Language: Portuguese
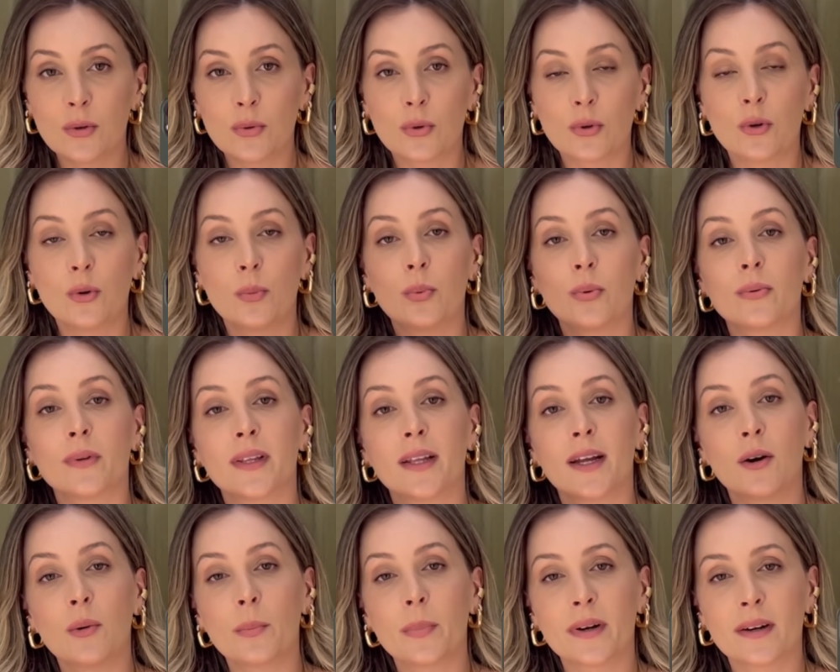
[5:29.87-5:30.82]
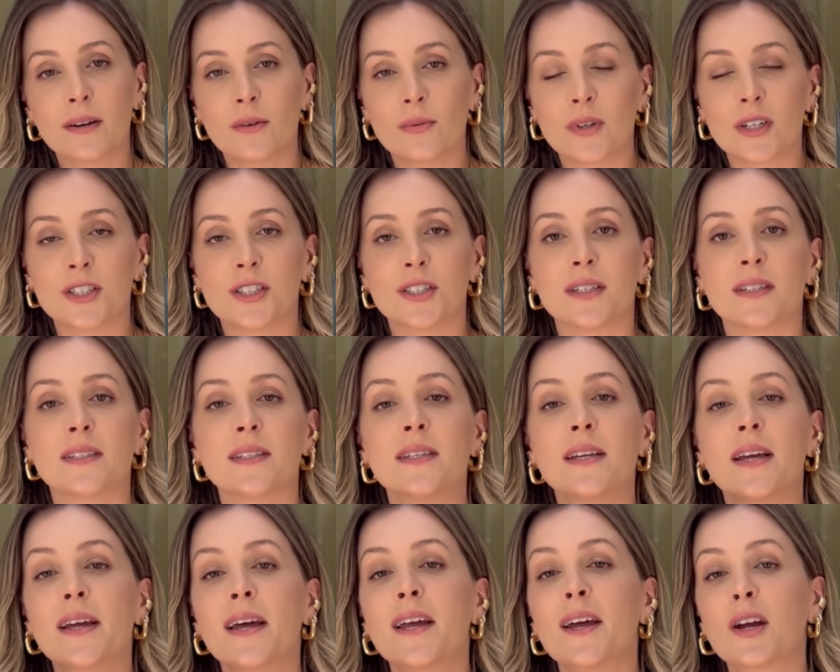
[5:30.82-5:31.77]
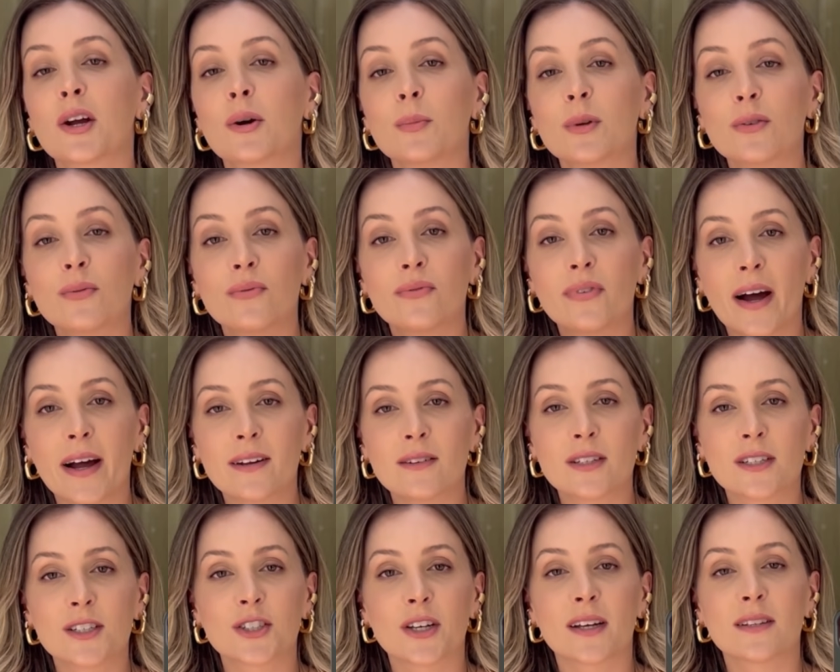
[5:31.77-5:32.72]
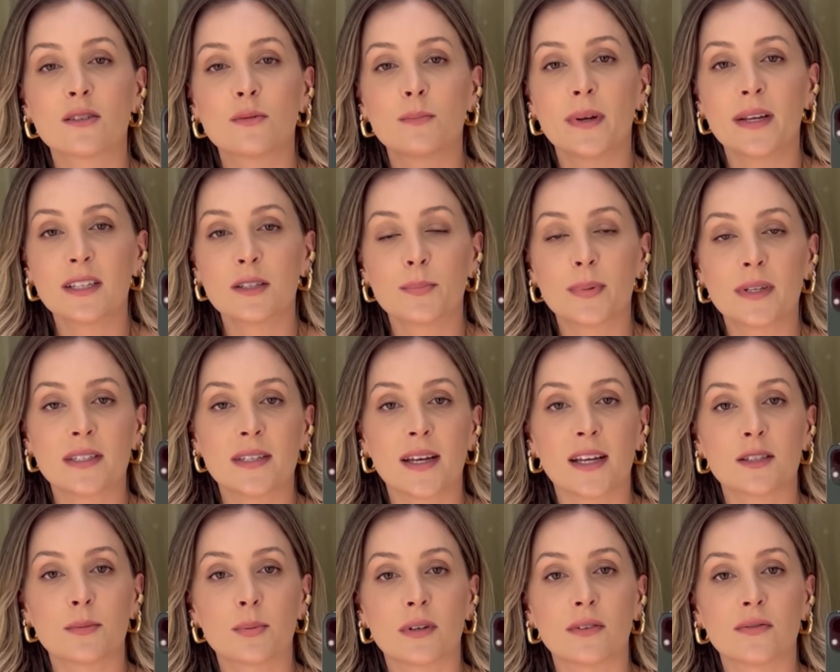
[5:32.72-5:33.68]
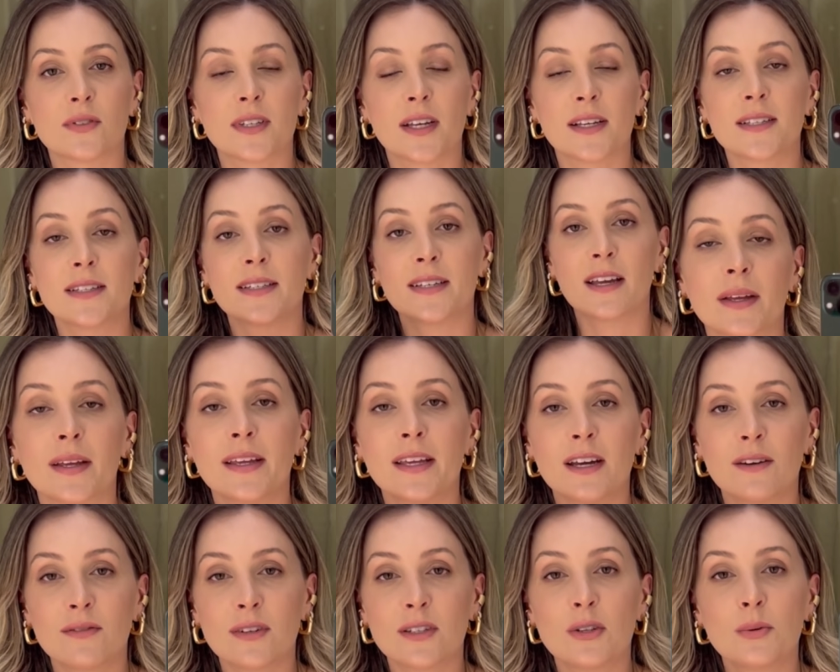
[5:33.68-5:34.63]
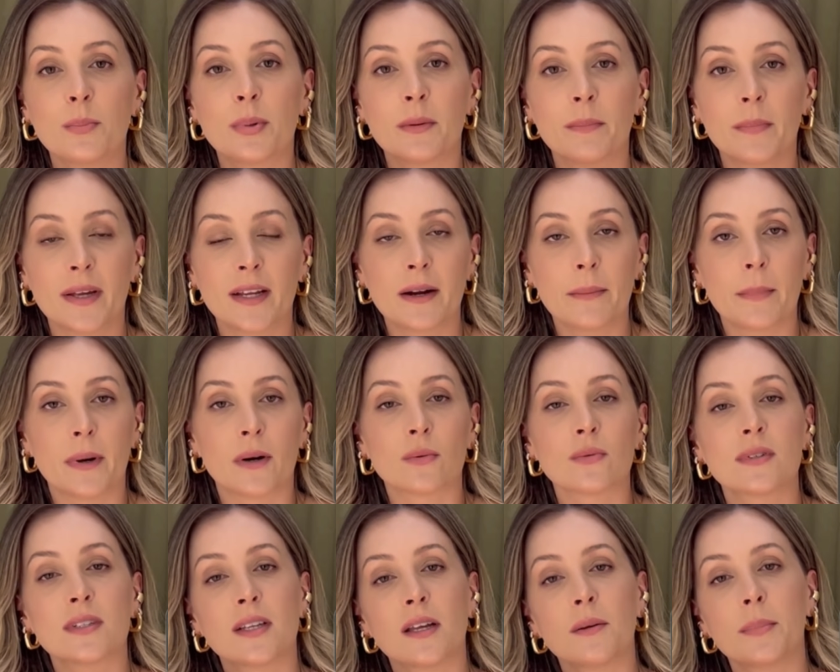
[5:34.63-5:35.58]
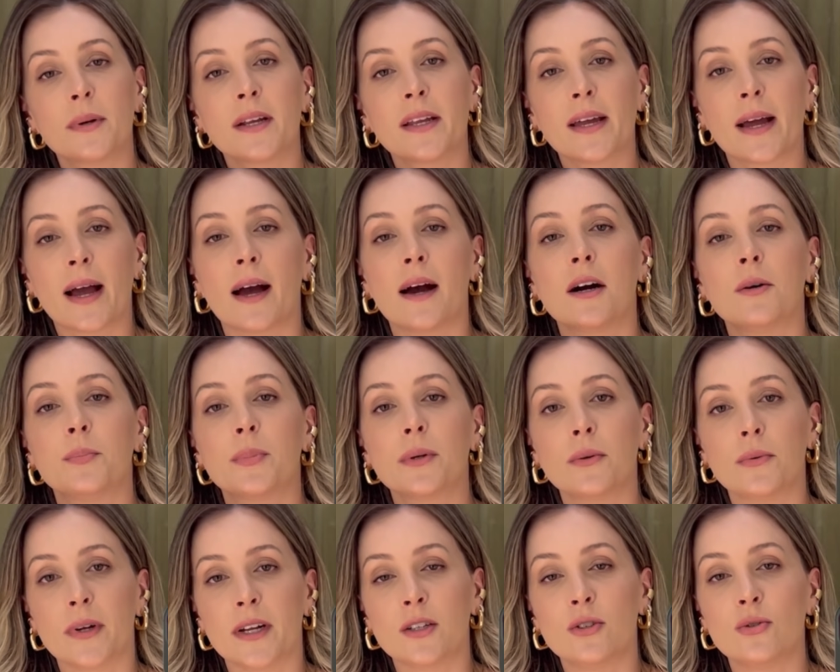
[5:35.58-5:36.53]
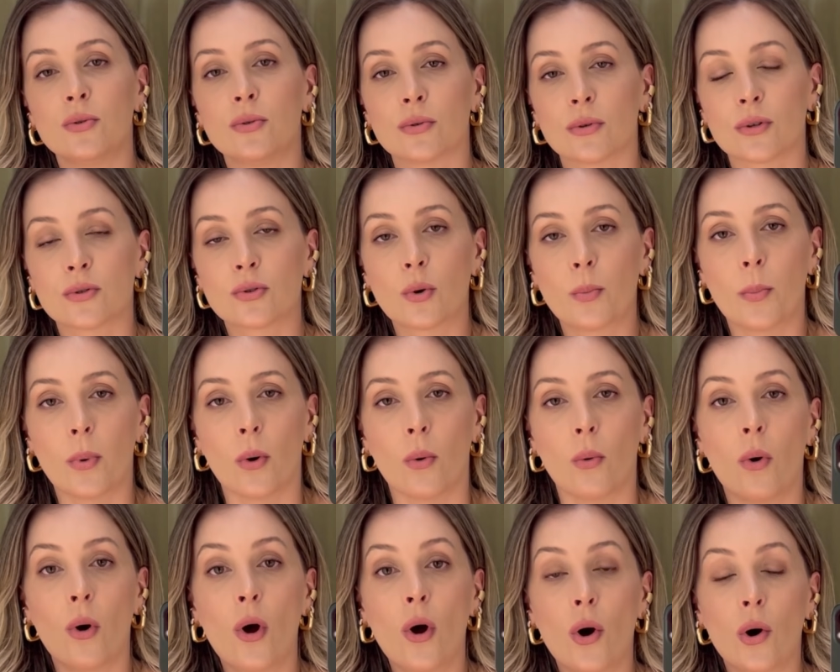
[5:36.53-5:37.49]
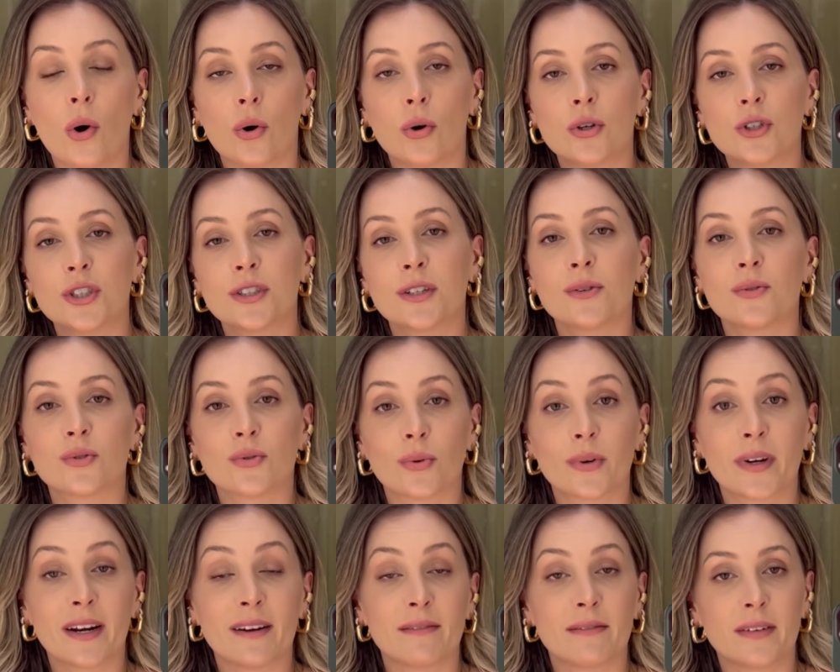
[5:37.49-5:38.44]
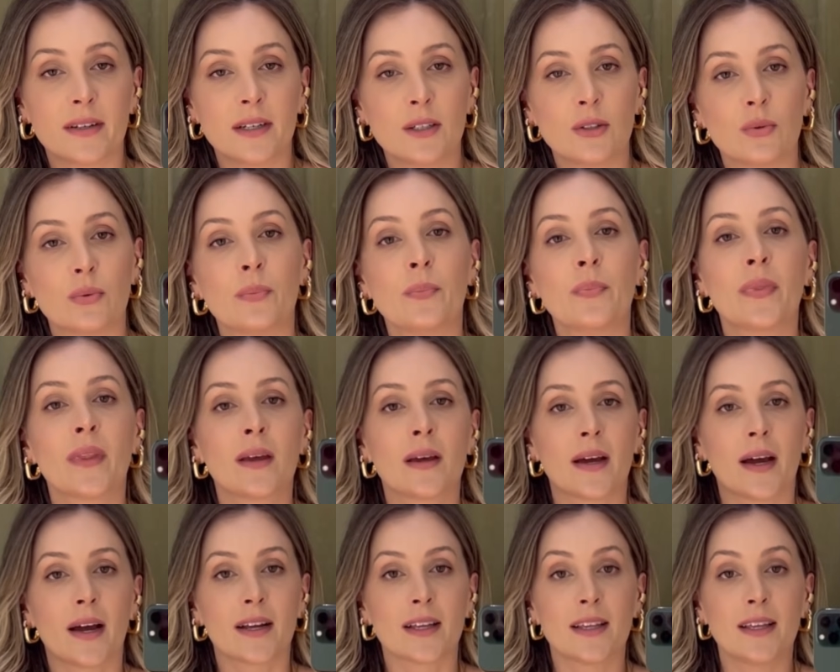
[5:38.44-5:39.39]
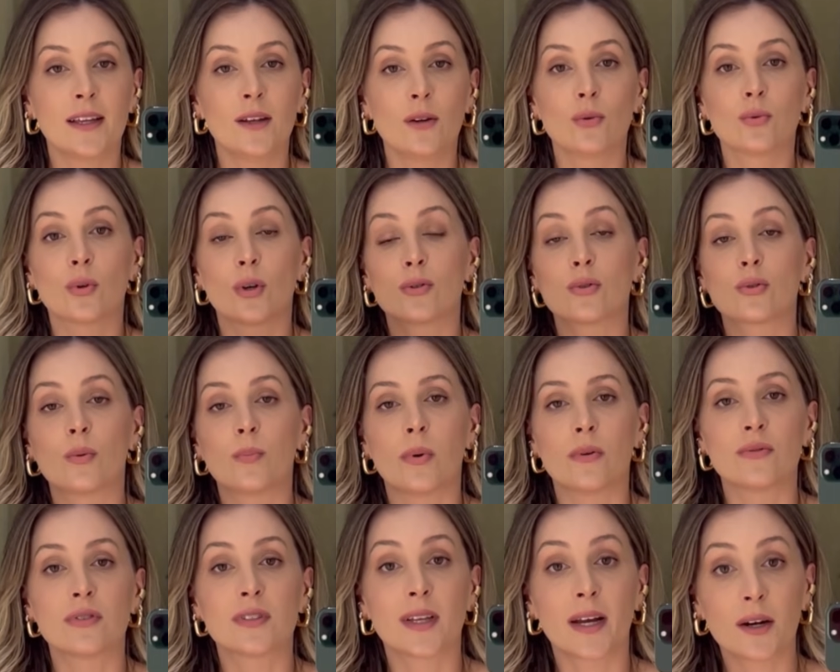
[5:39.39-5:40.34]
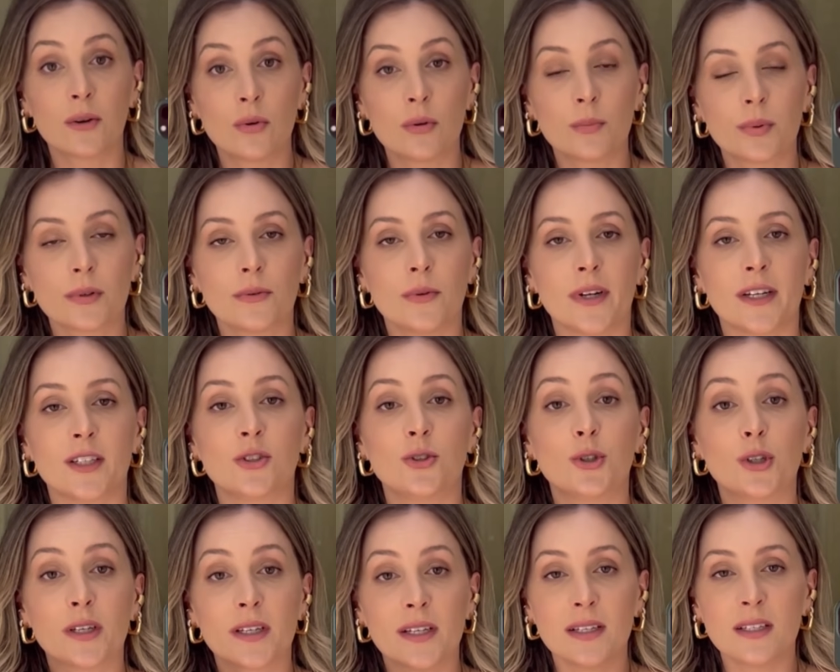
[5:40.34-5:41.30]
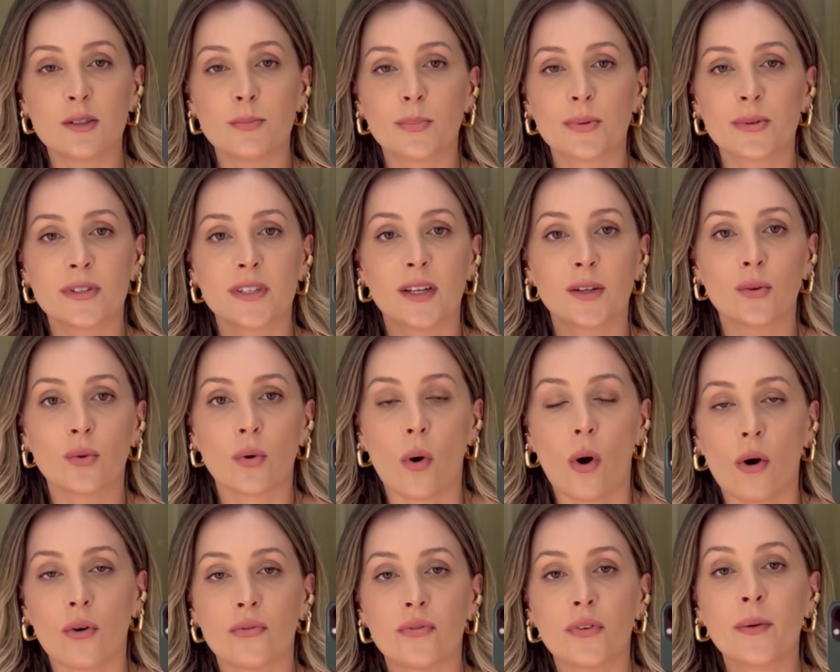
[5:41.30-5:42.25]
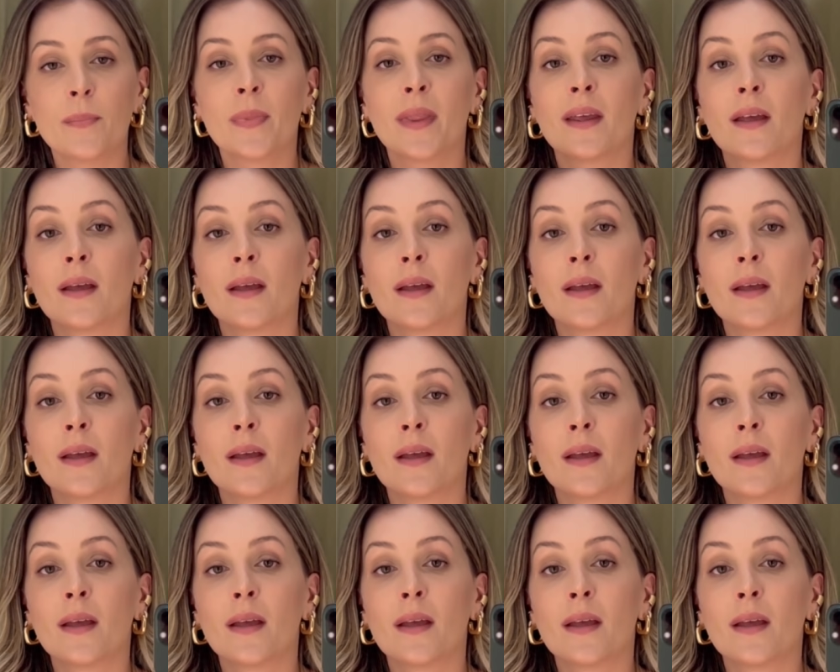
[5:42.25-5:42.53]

no grupo, não percam a chance, que eu mando vários achados bem especiais para vocês e aviso em primeira mão sempre que há upgrade do nosso cupom. Hoje que eu estou gravando, aqui o nosso cupom está com upgrade de 15% off.